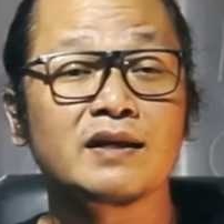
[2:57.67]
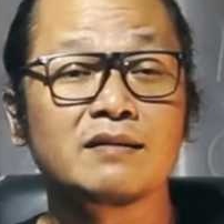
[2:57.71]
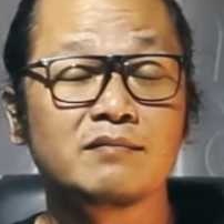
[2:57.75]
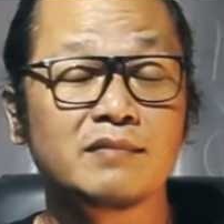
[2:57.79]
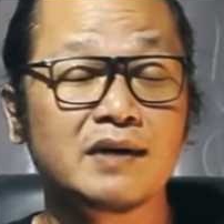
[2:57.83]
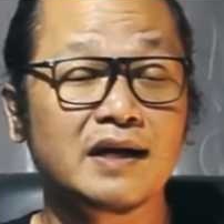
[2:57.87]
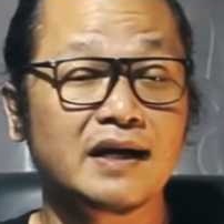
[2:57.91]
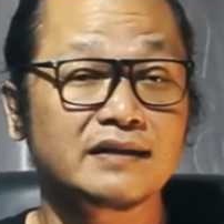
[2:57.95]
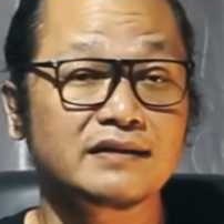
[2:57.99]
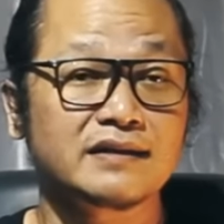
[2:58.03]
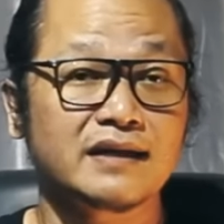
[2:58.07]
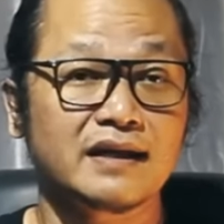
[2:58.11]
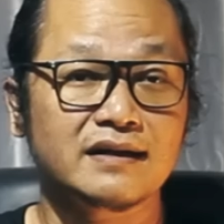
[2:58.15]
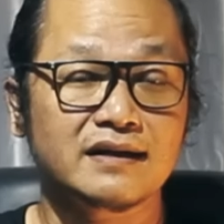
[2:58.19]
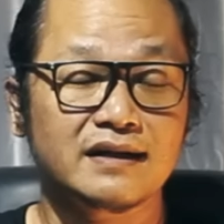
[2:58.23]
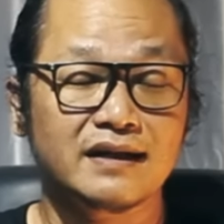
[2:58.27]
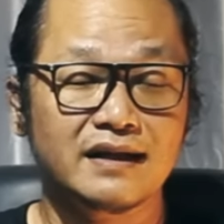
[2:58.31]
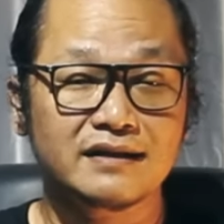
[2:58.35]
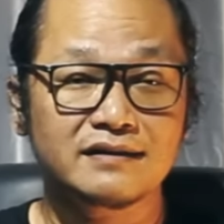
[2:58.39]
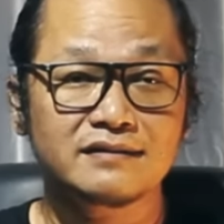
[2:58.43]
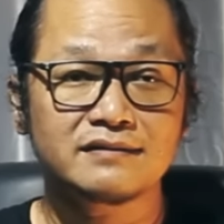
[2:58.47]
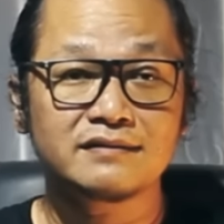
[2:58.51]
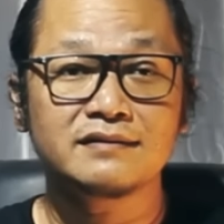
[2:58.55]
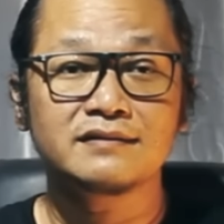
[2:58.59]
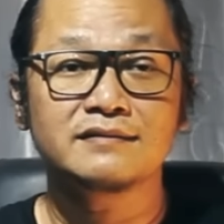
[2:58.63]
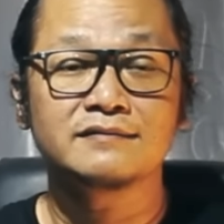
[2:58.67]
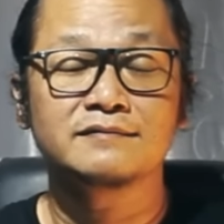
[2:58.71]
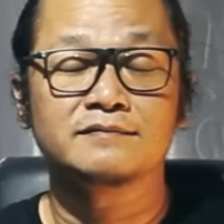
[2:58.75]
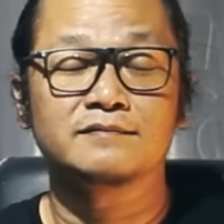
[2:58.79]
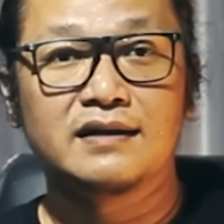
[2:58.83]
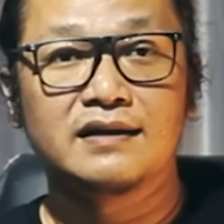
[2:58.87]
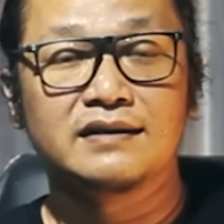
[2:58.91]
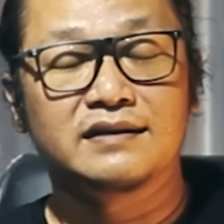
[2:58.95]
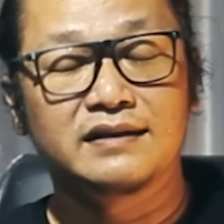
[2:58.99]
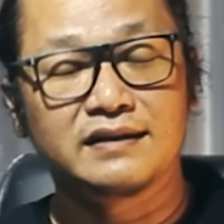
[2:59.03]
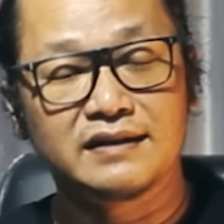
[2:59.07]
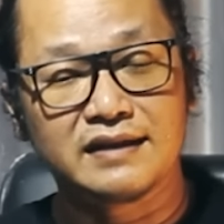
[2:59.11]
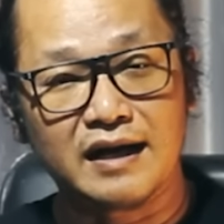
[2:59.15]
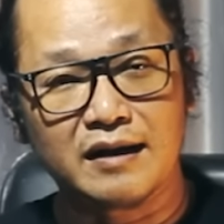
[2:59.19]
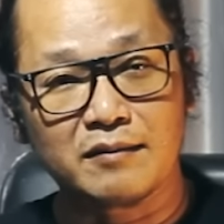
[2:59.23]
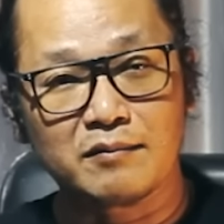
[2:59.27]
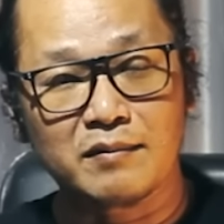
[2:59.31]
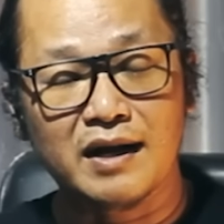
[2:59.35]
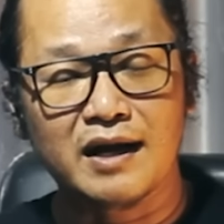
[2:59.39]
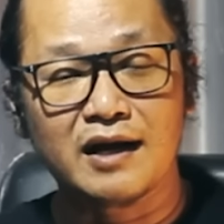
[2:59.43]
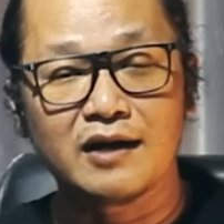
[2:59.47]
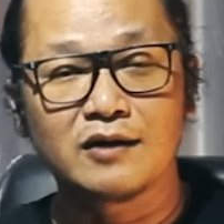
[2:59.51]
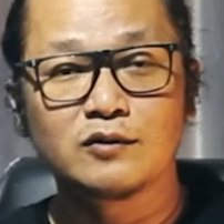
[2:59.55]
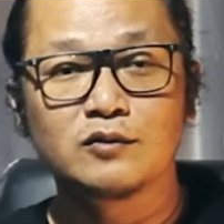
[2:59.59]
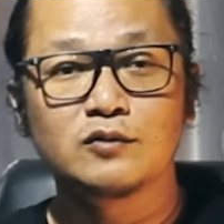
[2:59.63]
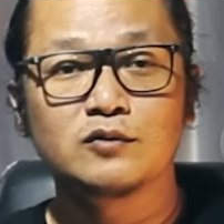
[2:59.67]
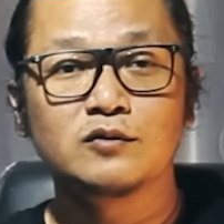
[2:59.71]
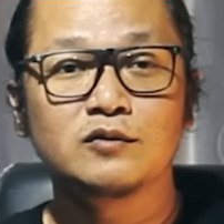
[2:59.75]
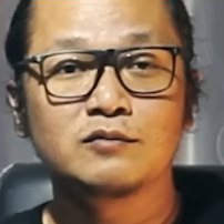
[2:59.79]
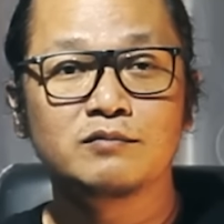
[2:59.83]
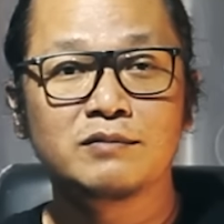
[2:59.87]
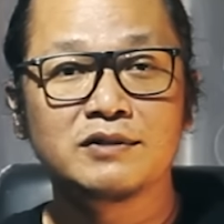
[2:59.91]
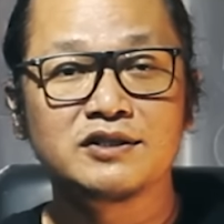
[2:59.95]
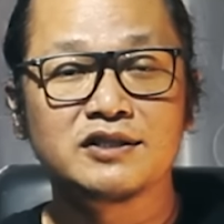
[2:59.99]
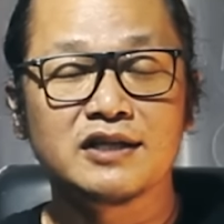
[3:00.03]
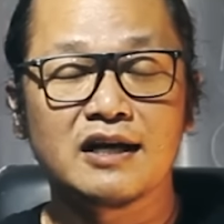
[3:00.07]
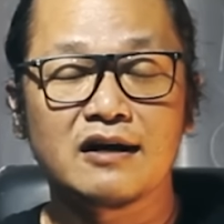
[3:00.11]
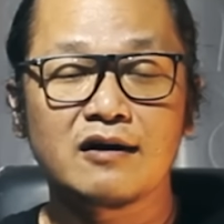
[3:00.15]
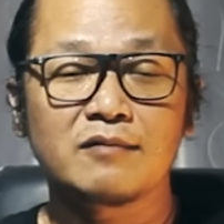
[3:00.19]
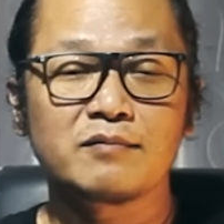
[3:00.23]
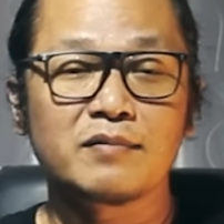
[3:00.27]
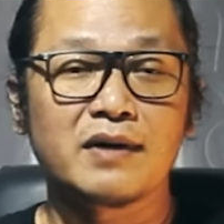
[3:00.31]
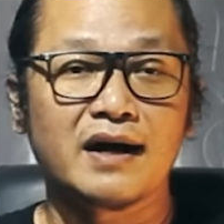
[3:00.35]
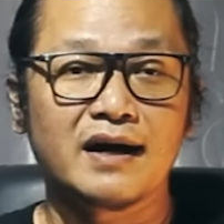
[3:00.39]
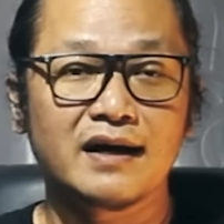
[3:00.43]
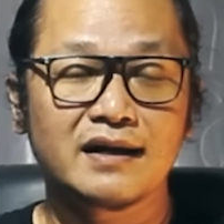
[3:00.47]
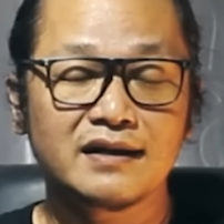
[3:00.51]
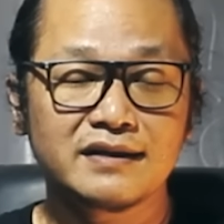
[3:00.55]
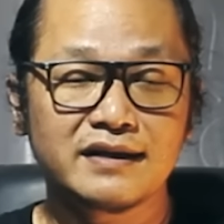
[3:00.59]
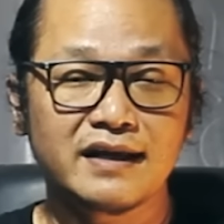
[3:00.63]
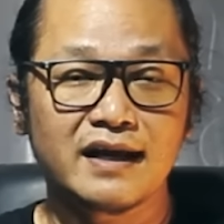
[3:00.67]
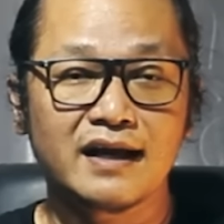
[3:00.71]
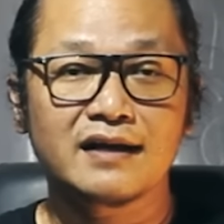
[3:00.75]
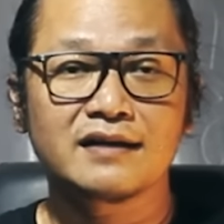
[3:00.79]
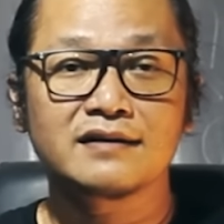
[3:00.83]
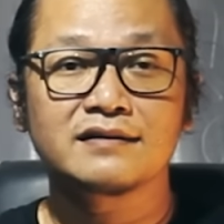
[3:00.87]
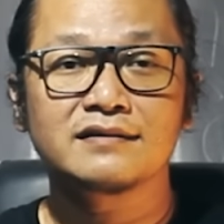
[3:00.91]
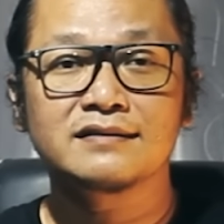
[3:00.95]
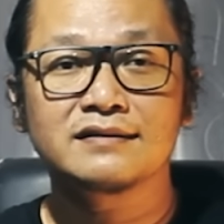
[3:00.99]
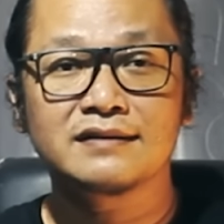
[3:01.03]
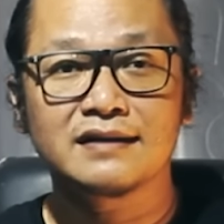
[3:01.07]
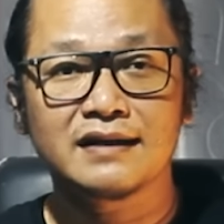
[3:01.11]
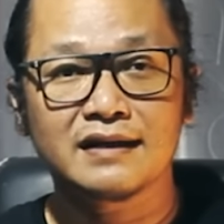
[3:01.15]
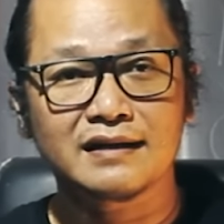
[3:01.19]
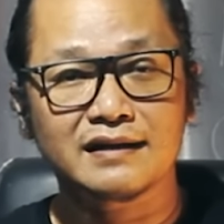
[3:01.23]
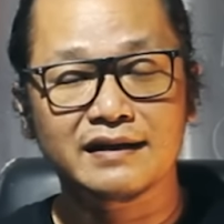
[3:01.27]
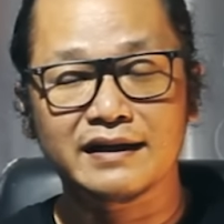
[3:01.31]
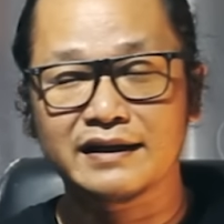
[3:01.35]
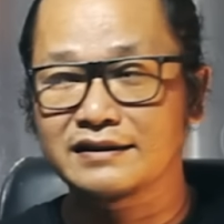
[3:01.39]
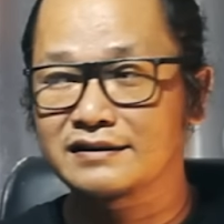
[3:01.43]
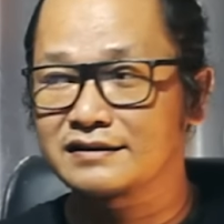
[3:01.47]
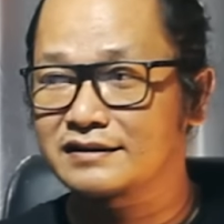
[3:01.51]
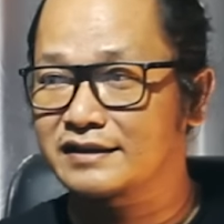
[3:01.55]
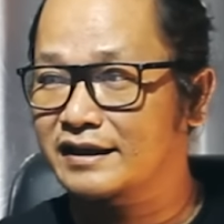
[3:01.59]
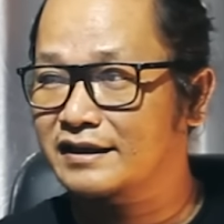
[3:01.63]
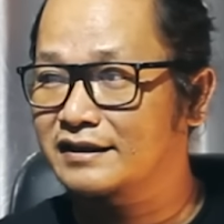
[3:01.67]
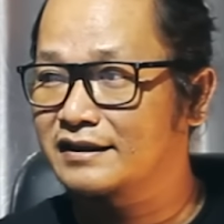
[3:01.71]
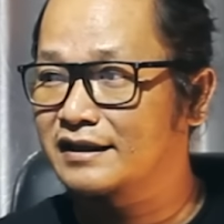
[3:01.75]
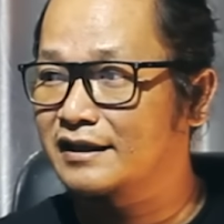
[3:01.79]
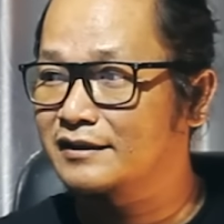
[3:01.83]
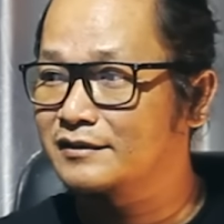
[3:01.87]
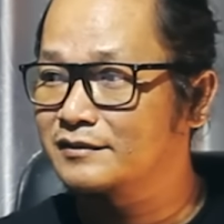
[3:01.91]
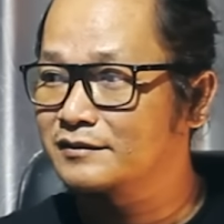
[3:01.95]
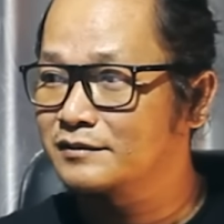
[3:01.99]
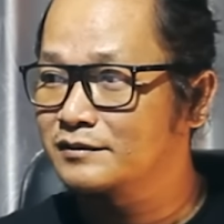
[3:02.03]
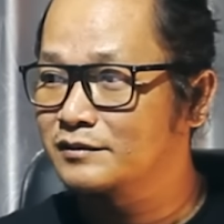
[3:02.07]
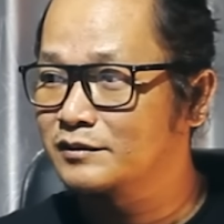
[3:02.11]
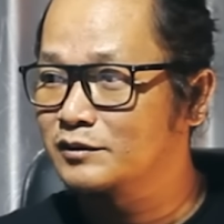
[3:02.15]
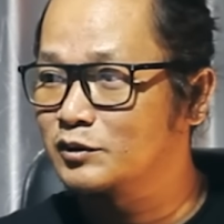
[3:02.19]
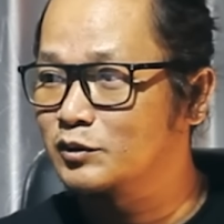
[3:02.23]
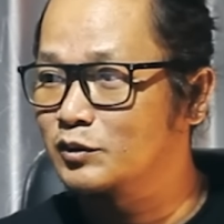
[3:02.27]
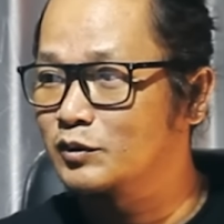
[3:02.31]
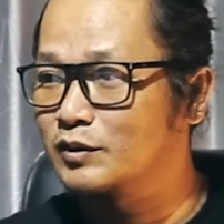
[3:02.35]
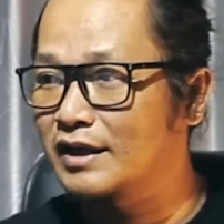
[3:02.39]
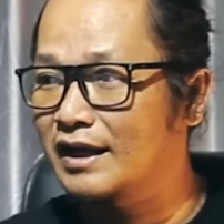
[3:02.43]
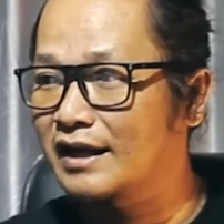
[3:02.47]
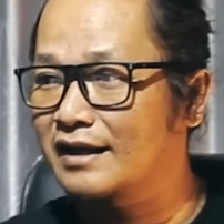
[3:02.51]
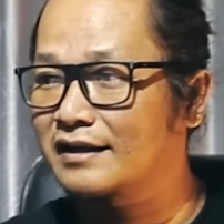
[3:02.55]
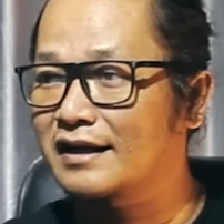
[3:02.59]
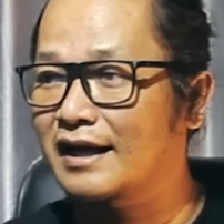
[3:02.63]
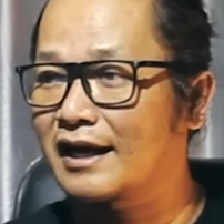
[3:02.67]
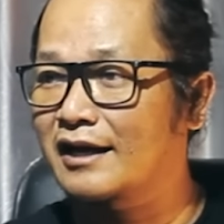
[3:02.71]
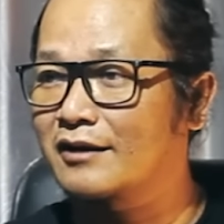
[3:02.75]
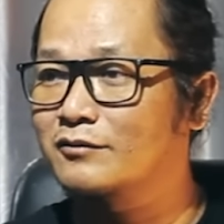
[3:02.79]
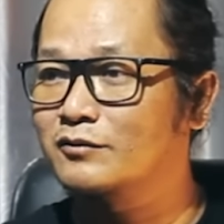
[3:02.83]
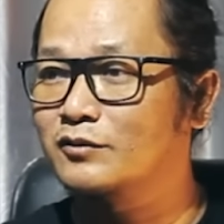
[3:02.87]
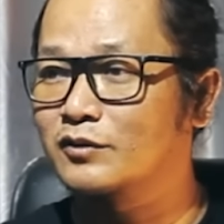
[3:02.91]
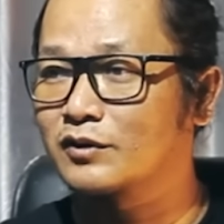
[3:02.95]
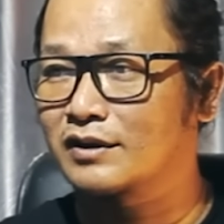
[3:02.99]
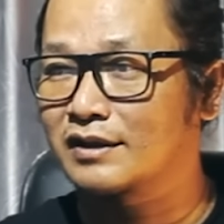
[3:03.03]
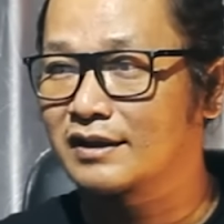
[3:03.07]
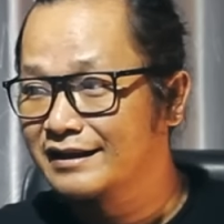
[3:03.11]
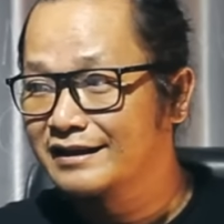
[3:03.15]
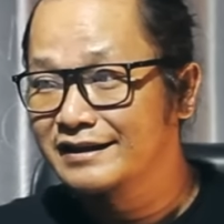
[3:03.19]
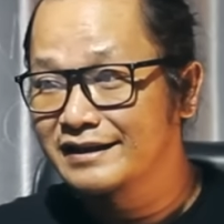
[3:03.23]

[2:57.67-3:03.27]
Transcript: mengatakan tidak mau menjawab hal yang receh dan juga ngawur.